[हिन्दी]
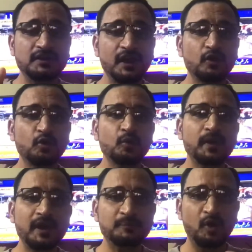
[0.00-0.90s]
ये ग्रुप
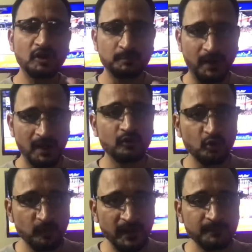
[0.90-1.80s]
एक बहुत बड़ा
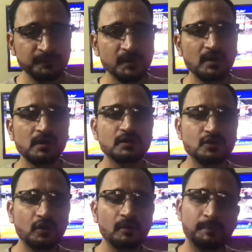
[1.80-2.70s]
ग्रुप है
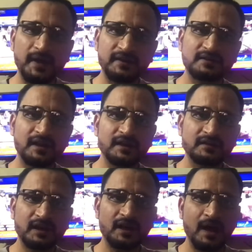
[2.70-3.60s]
जो पाकिस्तान के
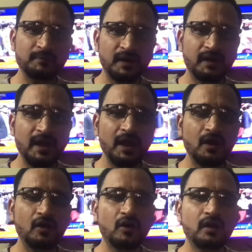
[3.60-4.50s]
अंदर काम कर रहा है
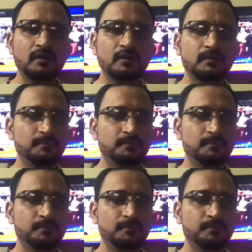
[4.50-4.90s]
और